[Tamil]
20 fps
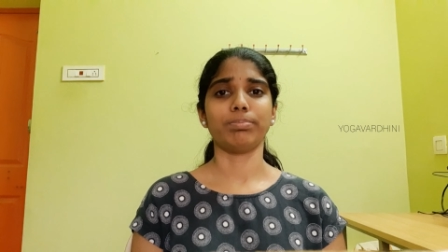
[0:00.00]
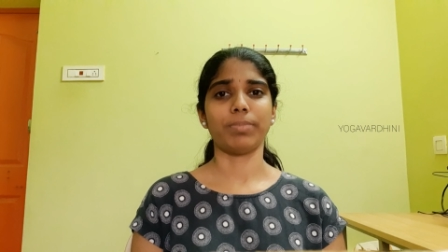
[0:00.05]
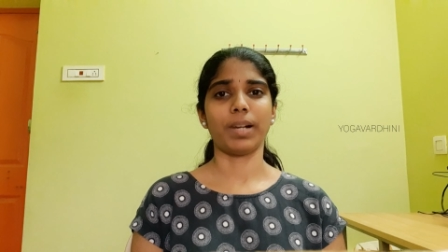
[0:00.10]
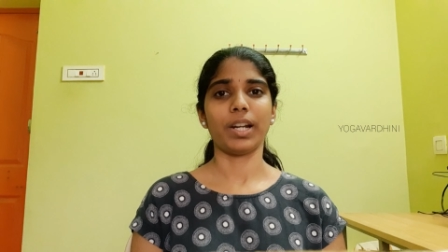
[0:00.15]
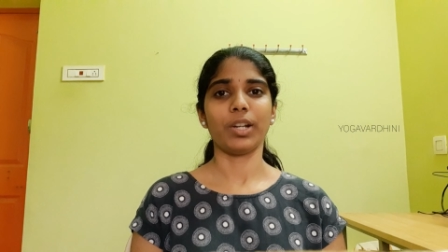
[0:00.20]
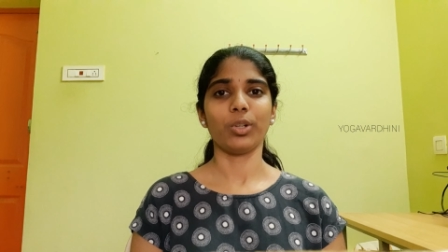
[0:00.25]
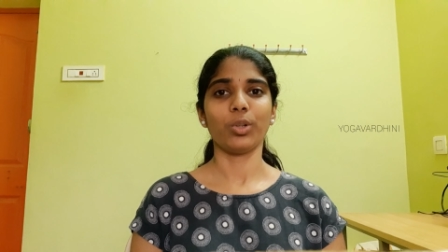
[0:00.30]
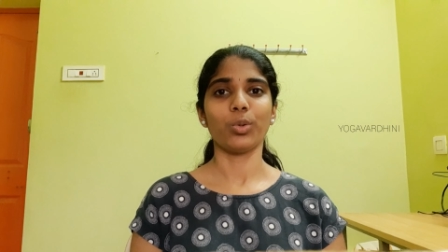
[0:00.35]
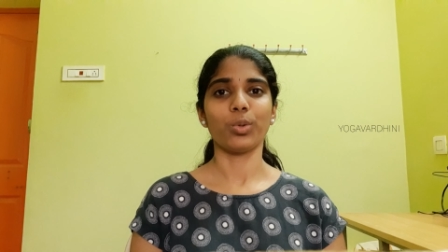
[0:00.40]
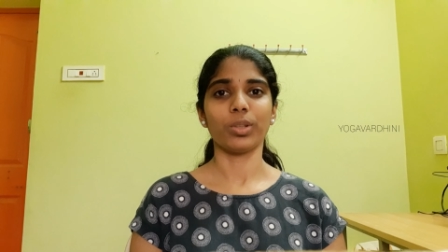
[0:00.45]

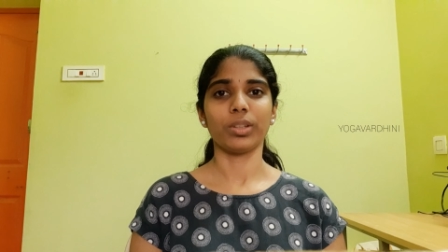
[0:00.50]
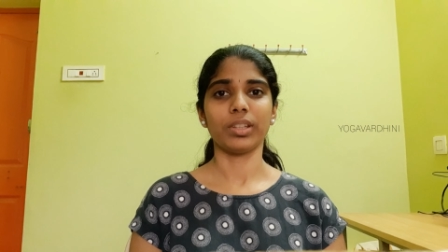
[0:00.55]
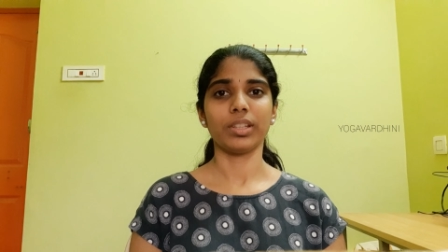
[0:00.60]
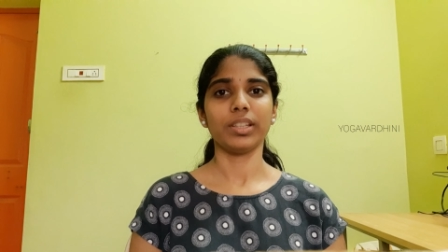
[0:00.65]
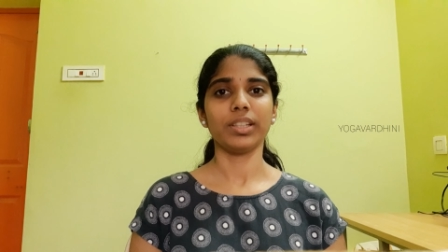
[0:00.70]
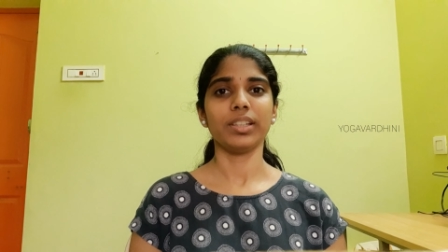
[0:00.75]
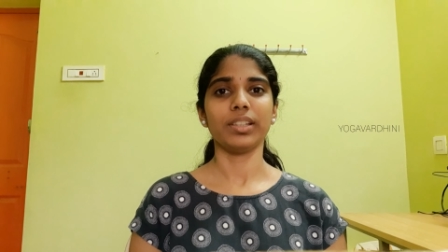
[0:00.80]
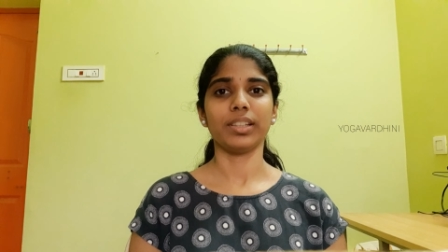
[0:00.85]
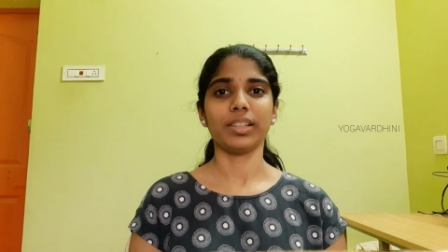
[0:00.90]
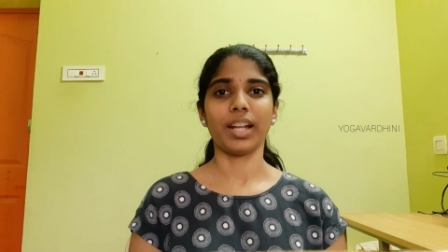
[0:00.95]
பணம் கொடுத்து
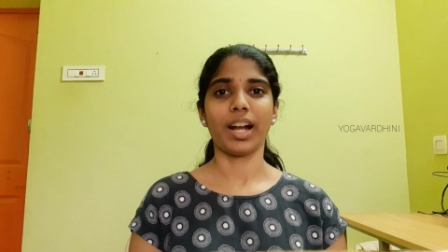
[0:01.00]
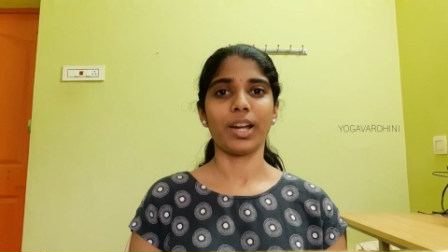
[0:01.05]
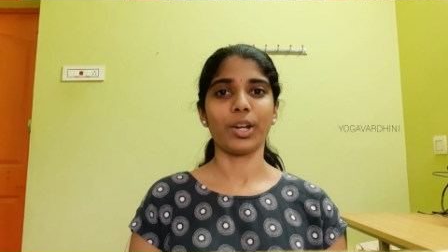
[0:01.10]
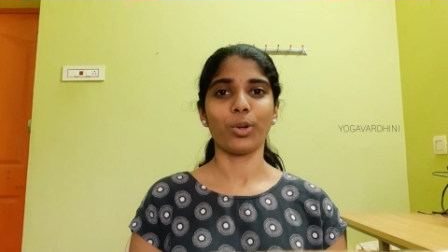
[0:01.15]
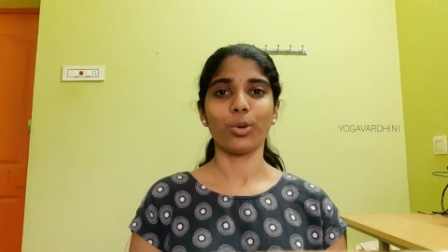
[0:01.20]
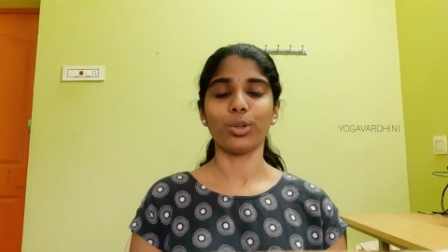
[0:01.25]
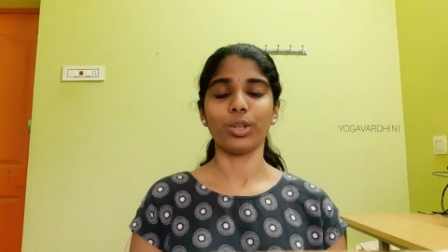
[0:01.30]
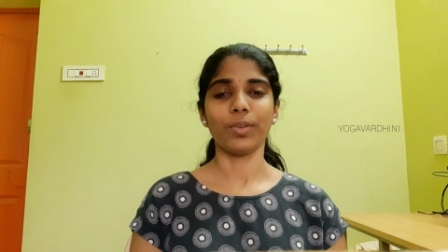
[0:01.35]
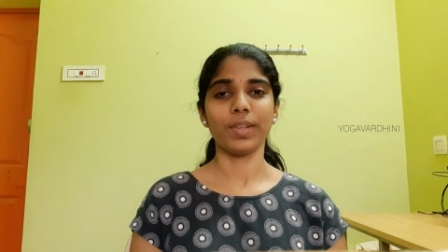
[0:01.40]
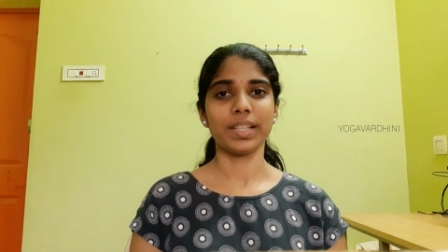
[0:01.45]

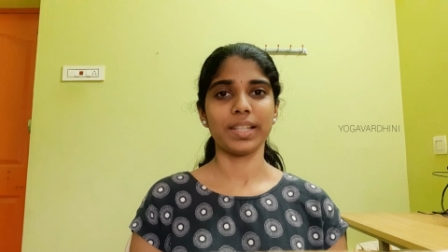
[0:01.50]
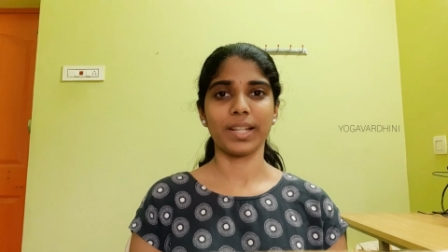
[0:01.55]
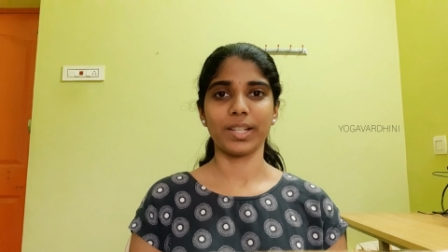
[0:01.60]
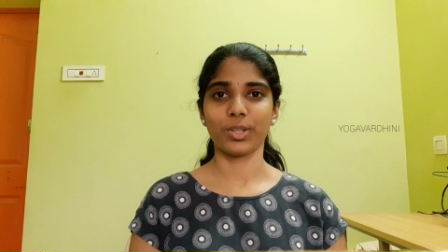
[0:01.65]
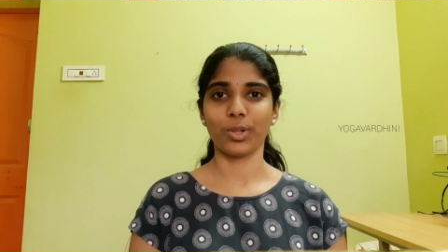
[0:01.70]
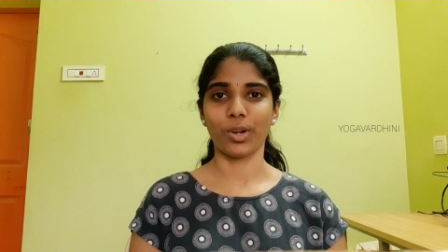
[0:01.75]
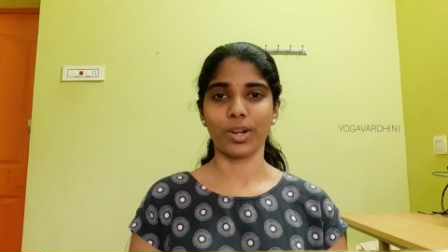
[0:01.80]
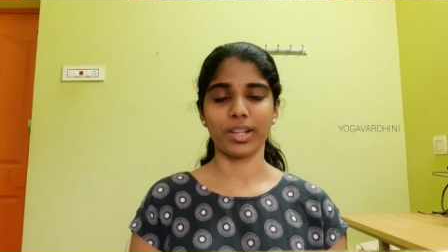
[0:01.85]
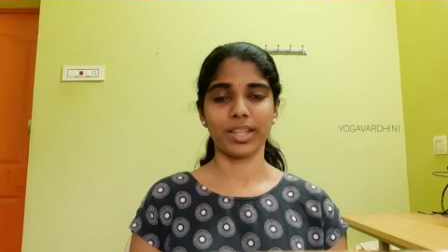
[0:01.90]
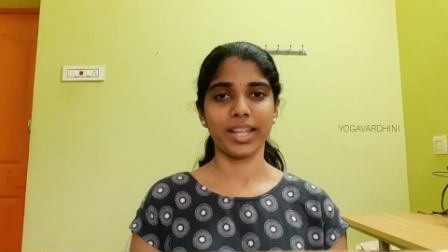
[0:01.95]
யாருக்கும் உதவி செய்ய
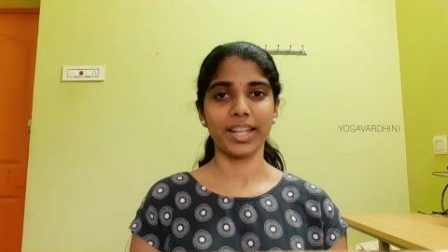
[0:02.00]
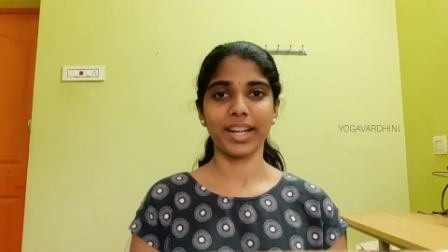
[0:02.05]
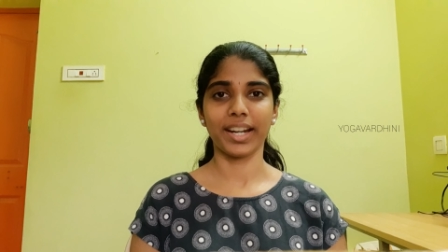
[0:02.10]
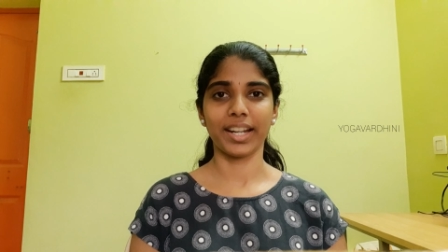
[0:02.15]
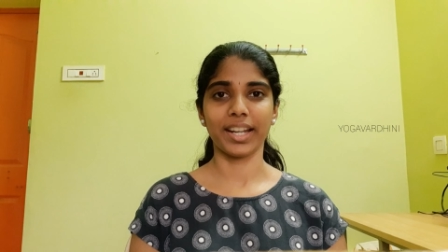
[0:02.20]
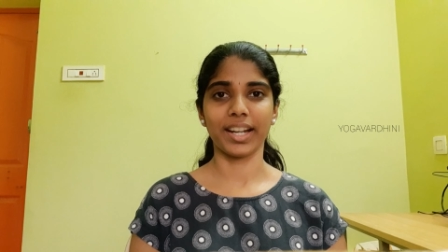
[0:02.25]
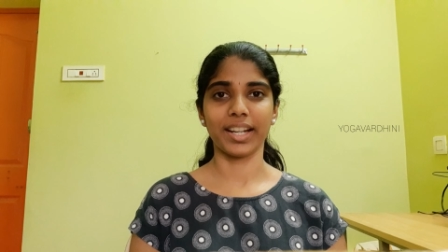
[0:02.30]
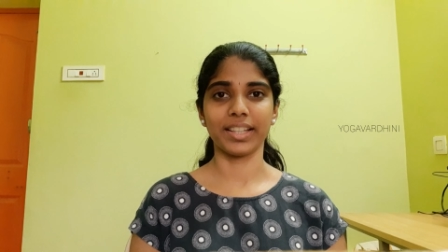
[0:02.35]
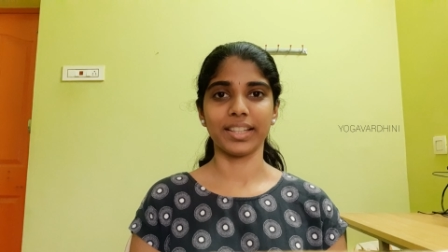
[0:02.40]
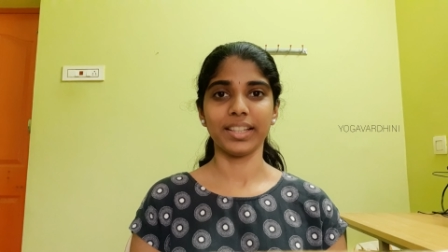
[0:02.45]
சொல்கிறதே
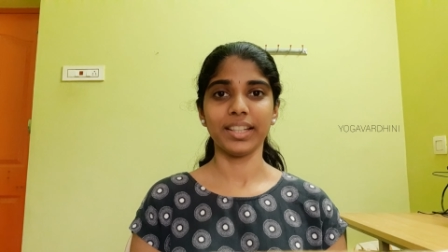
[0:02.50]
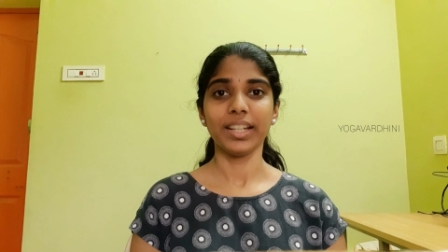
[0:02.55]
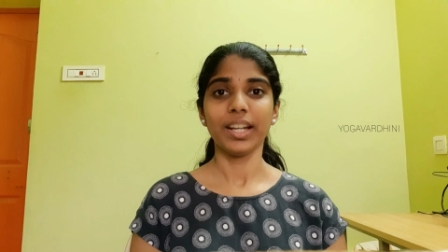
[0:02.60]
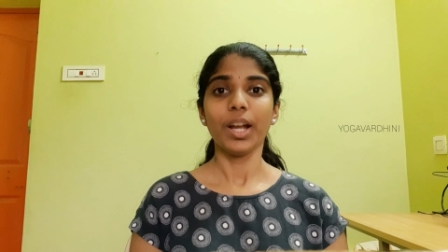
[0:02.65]
கிடையாது